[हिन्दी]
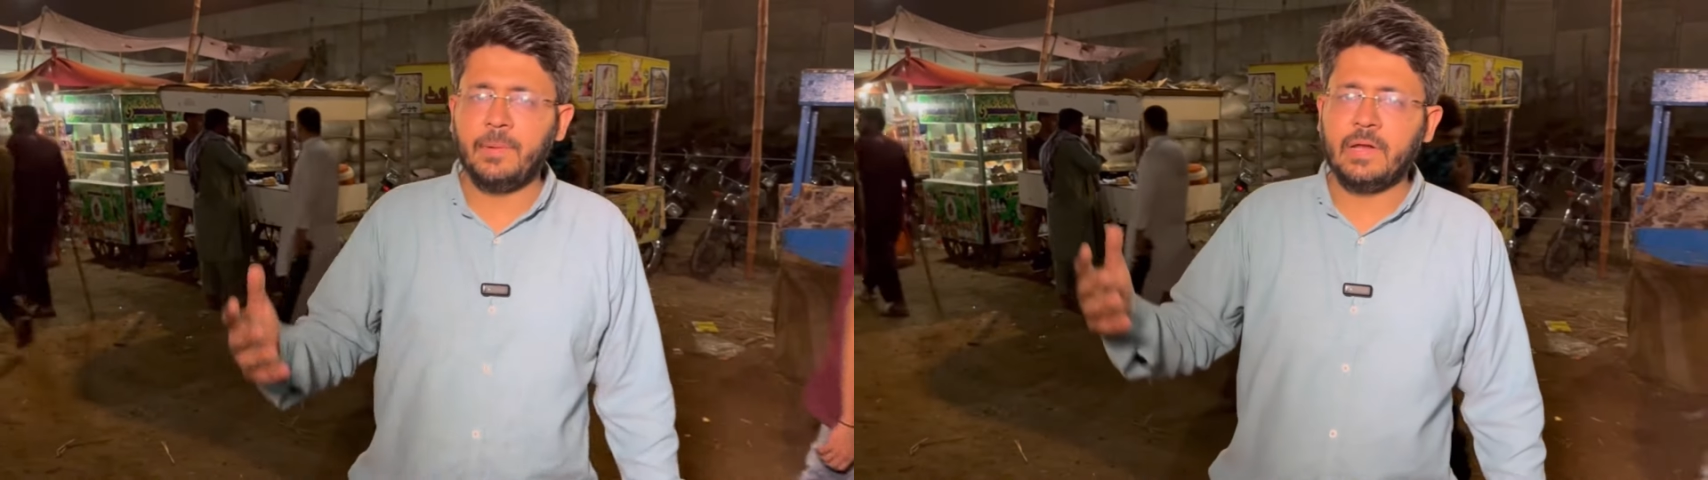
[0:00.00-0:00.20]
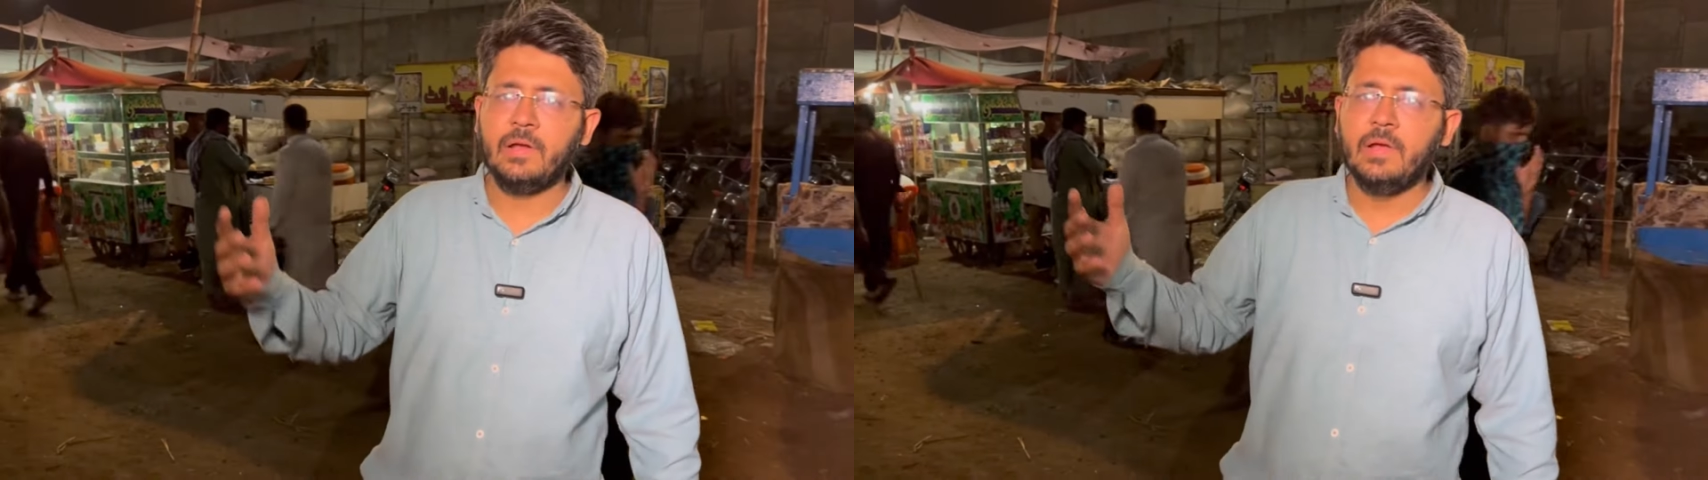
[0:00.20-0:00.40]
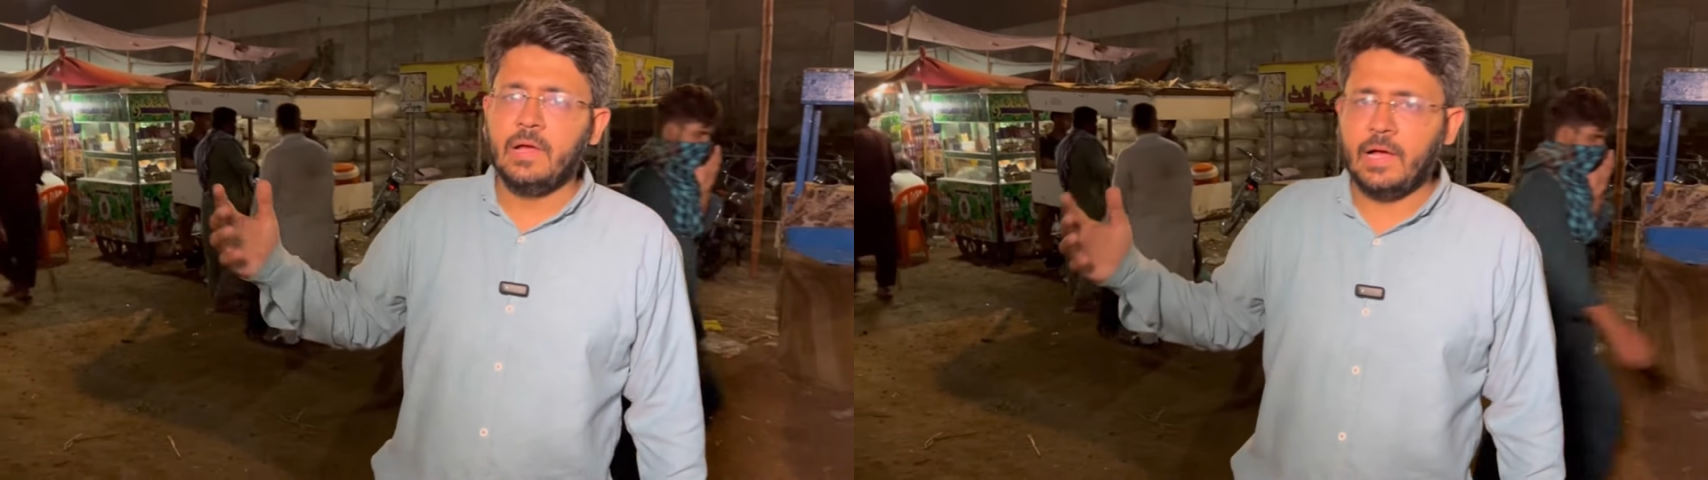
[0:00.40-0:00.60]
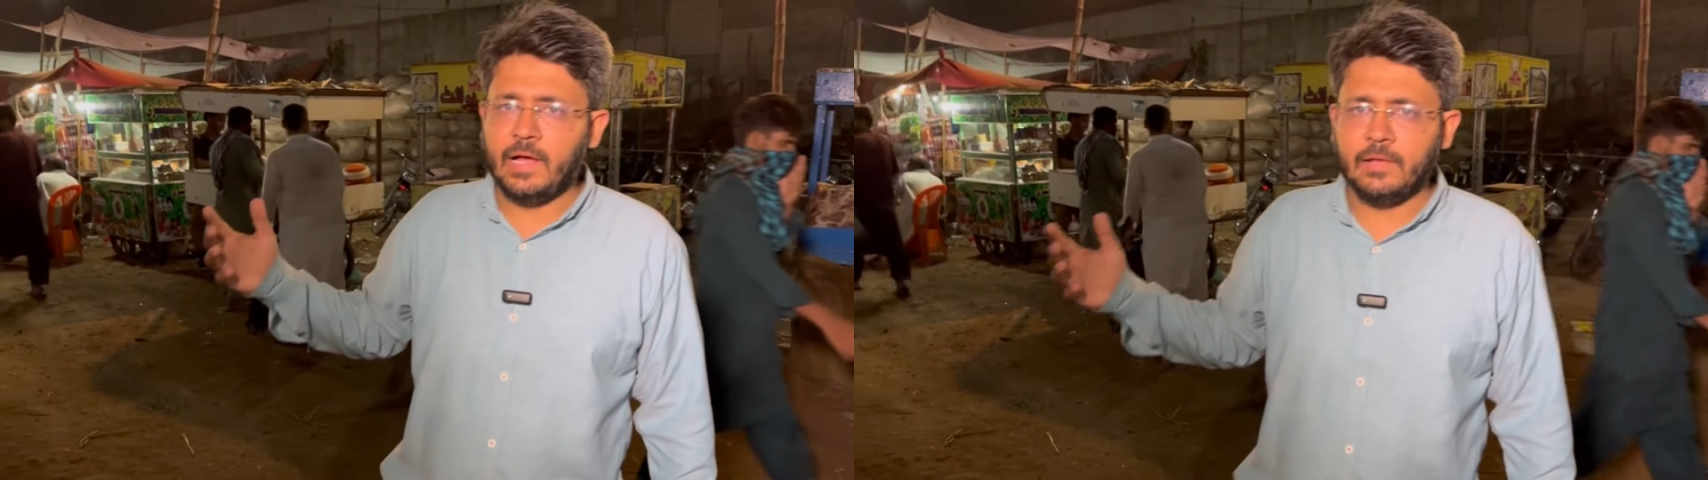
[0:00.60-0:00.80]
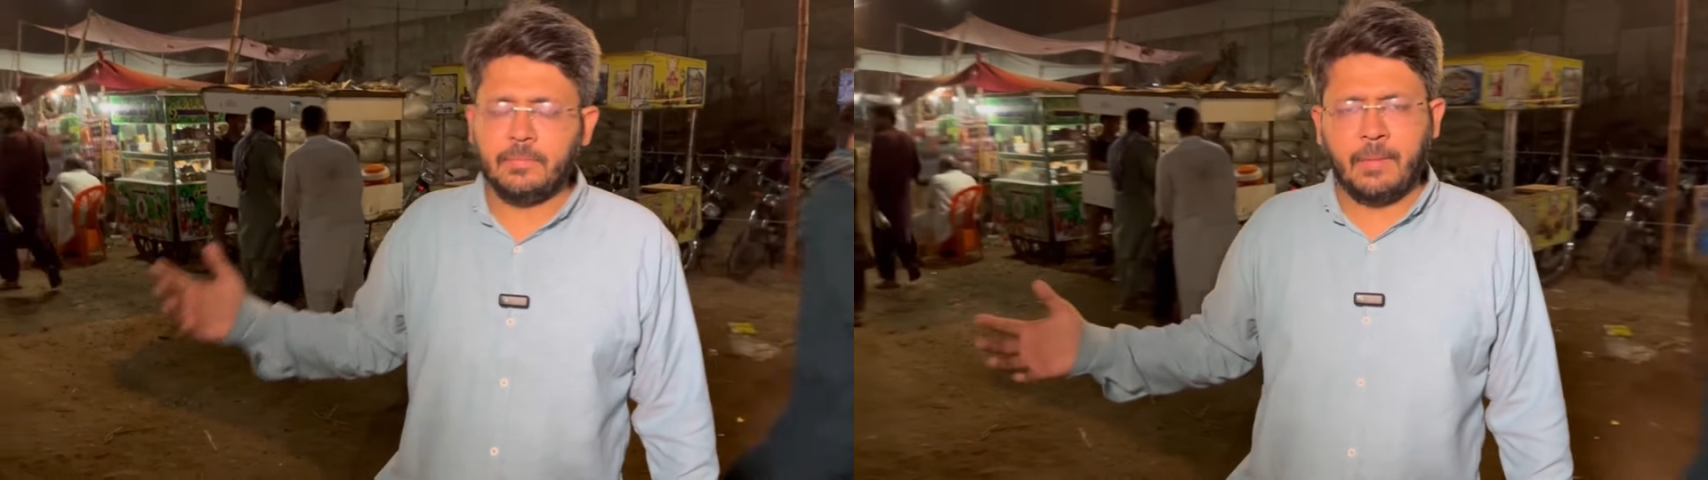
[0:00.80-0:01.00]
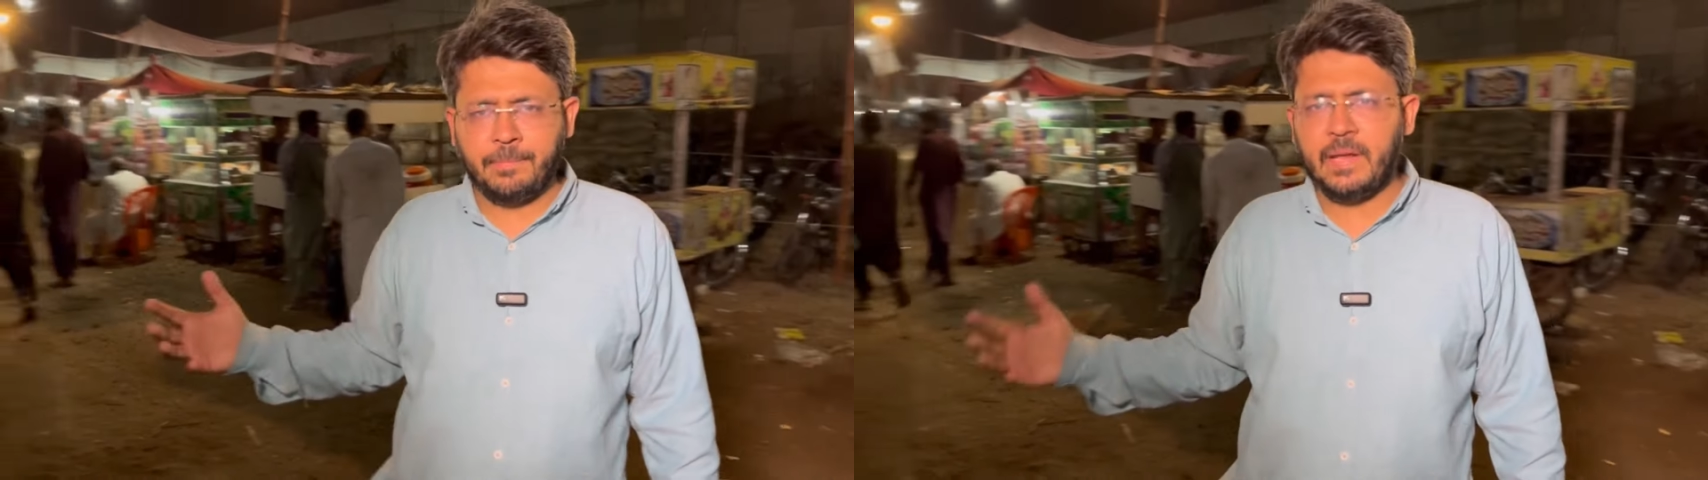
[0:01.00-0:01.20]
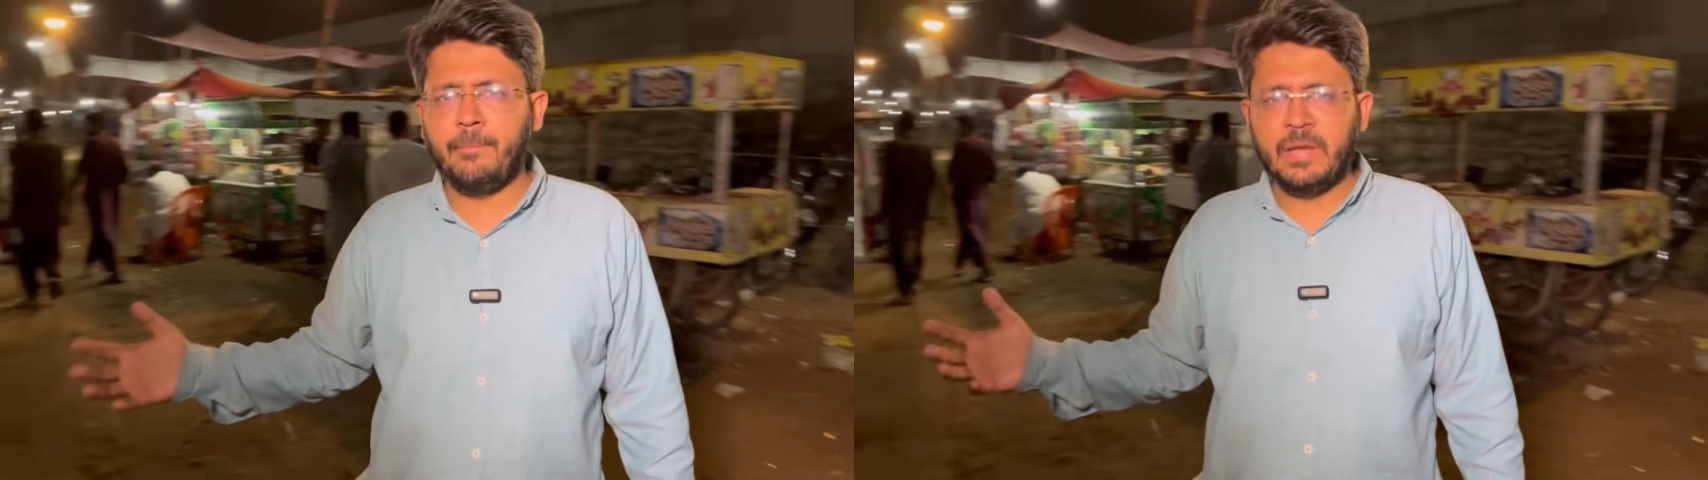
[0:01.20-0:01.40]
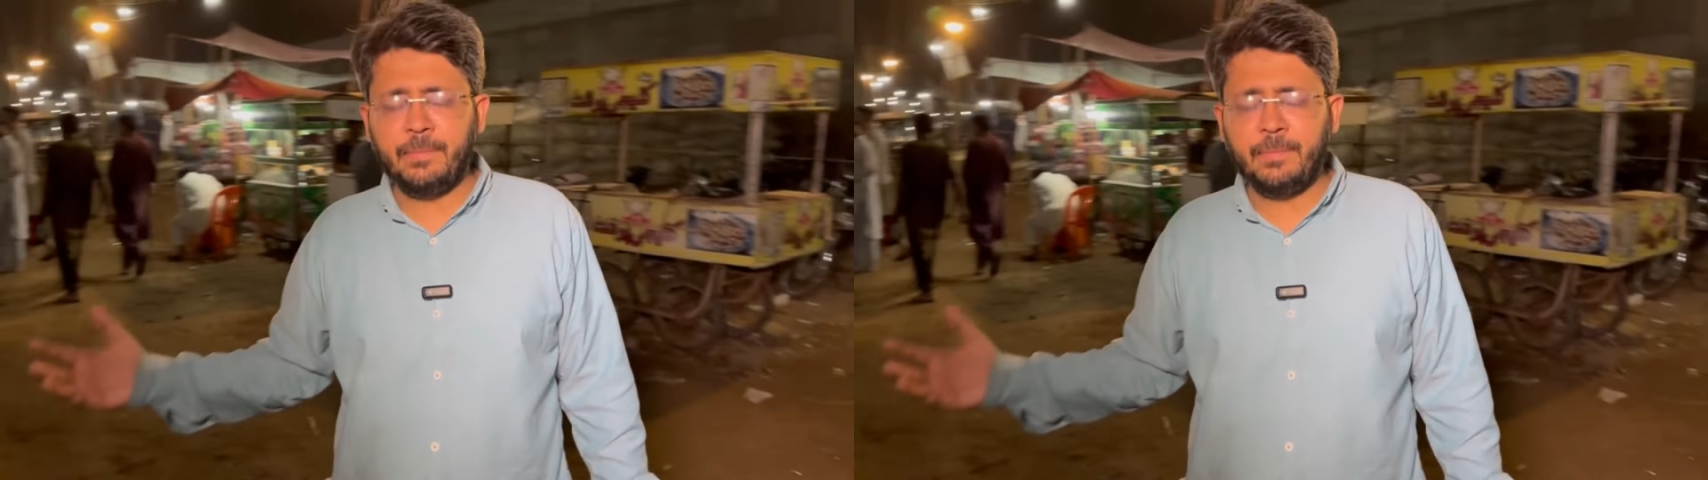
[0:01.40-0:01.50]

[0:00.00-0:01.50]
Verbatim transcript: पर अपना